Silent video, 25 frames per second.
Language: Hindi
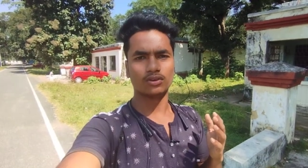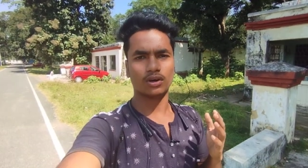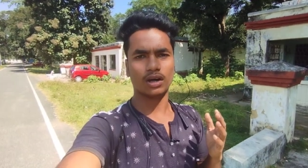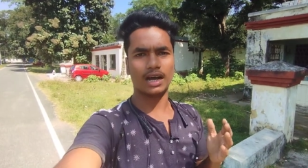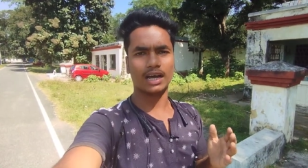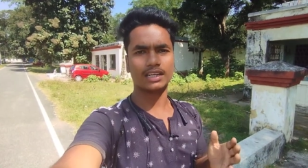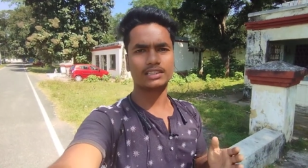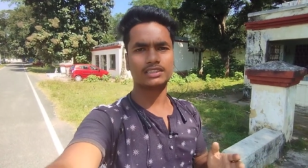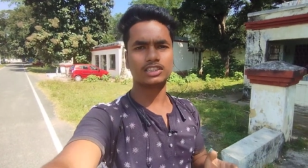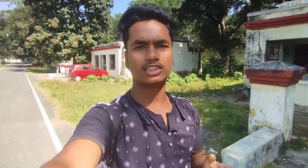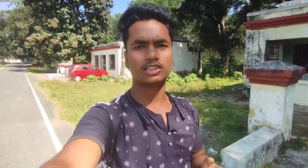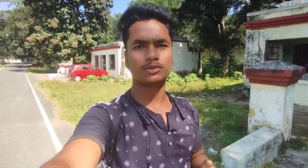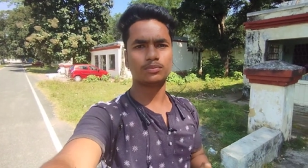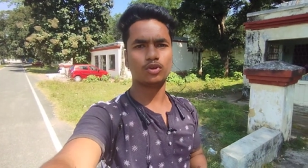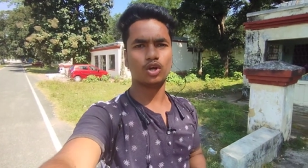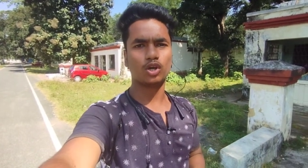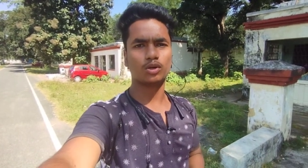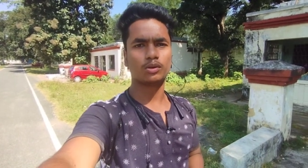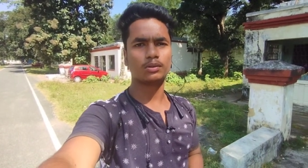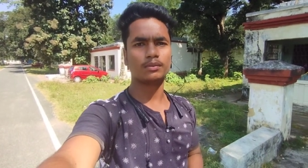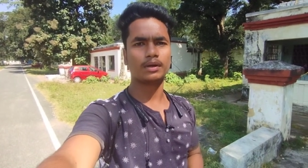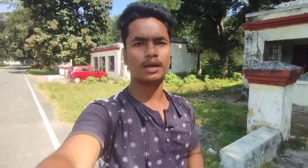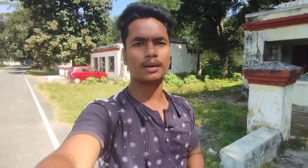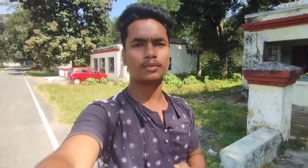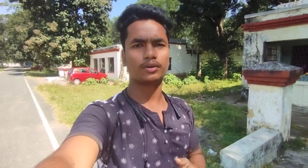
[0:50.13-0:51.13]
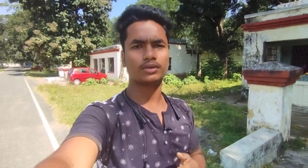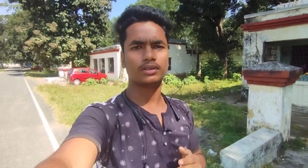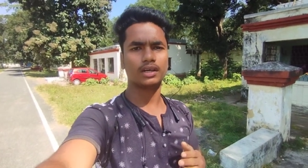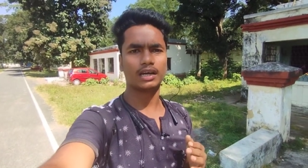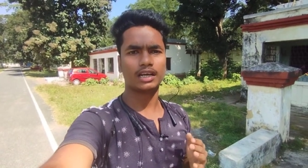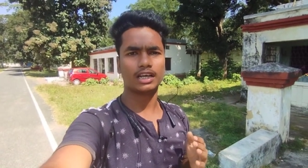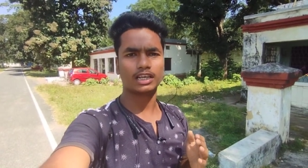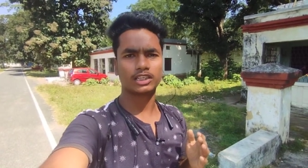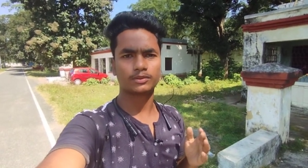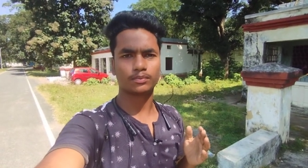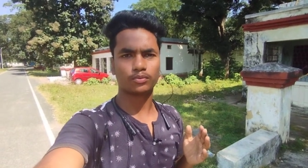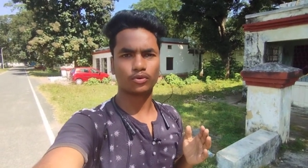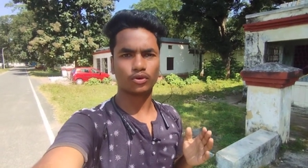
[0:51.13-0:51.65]
तो आज के इस ब्लॉग में मैं आपको
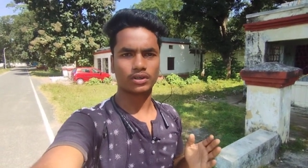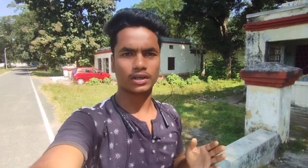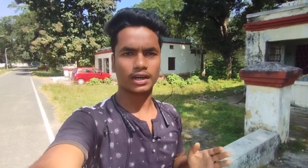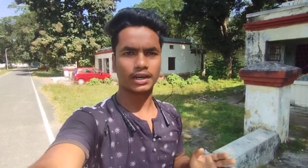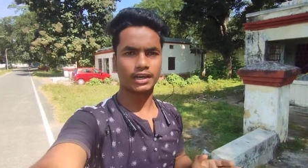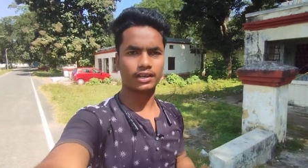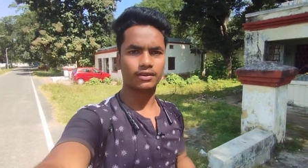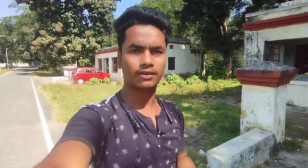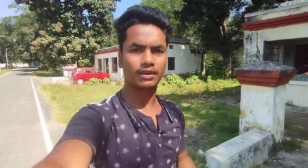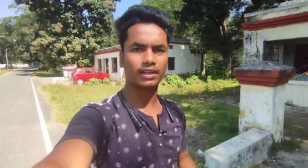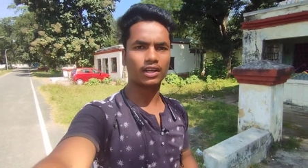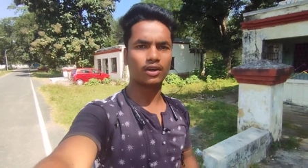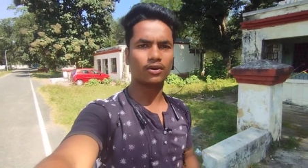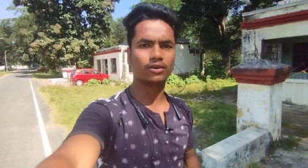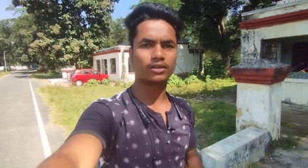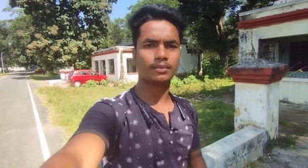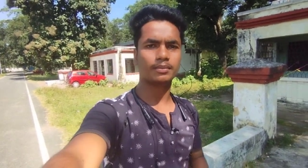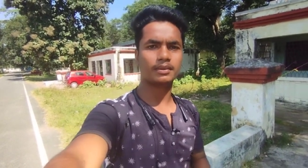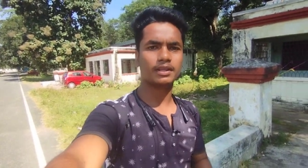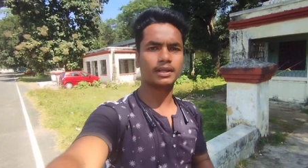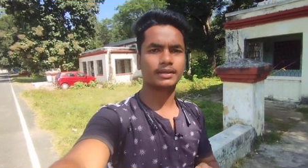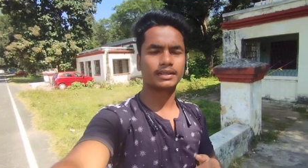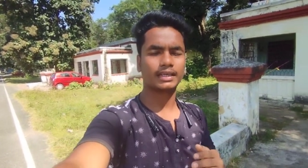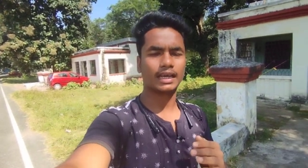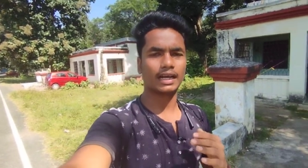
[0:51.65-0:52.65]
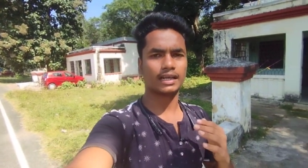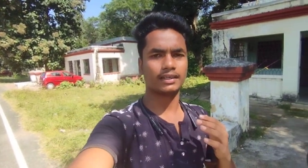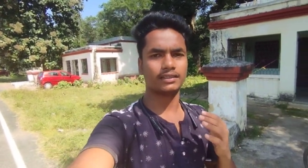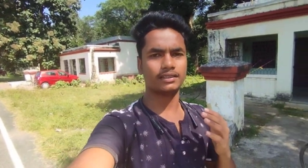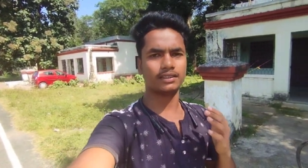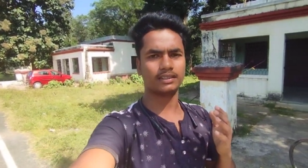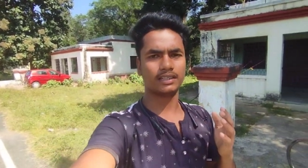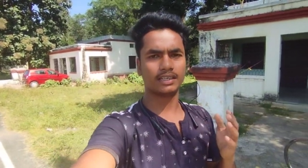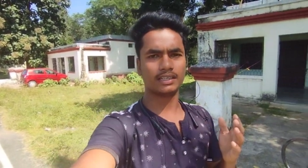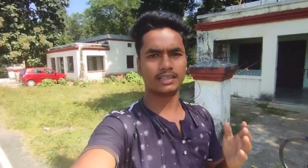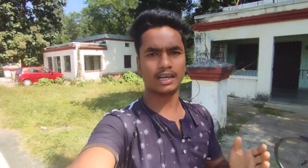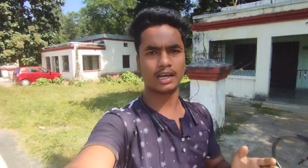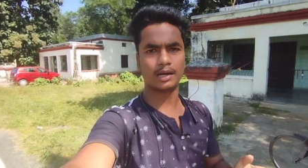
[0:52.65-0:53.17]
यहाँ एक्सप्लोर करने वाला हूँ कि मतलब क्या क्या
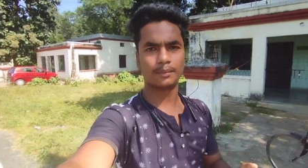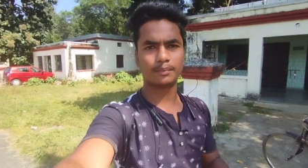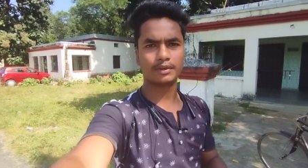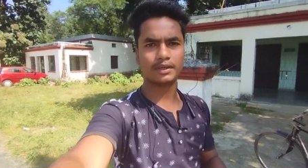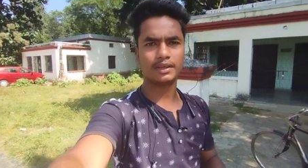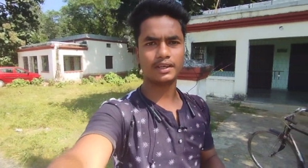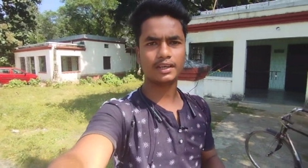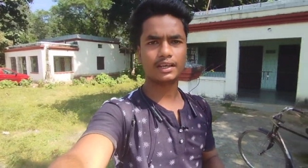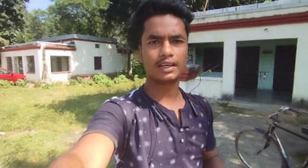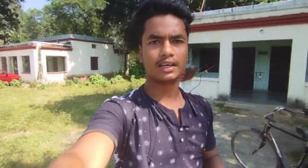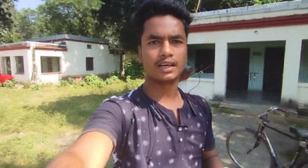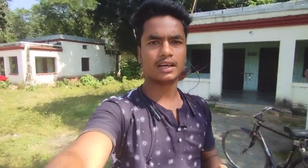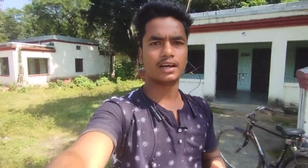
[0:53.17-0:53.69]
चीज़ है यहाँ पे